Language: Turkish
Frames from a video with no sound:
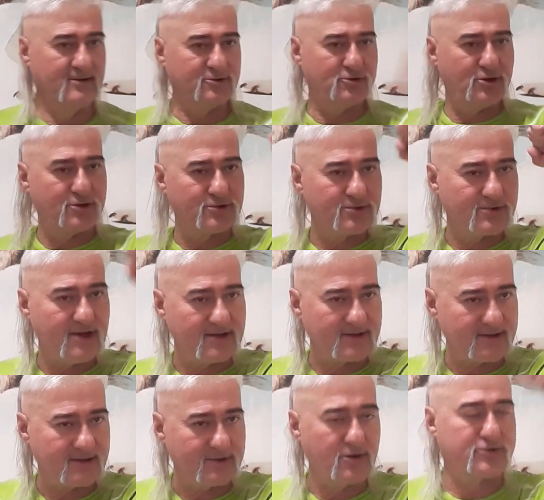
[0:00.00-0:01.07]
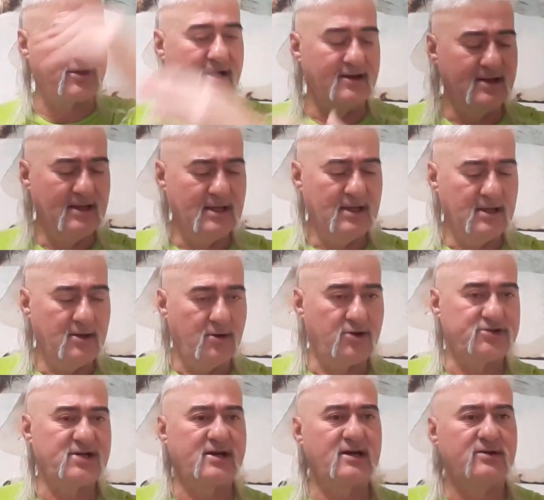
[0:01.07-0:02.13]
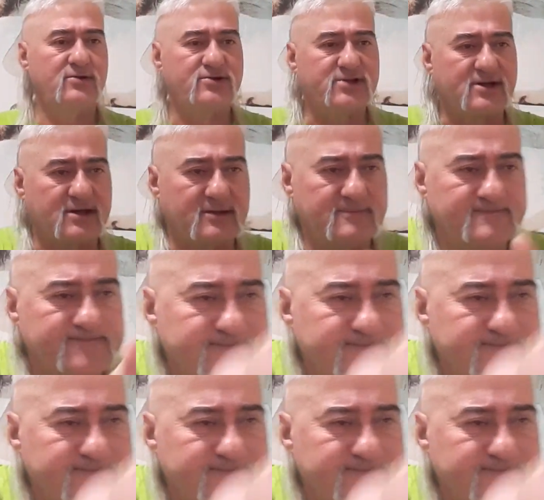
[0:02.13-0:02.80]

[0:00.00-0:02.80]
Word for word: Türk Turan'dır. Nokta. Hoşçakalın, hoşçakalın.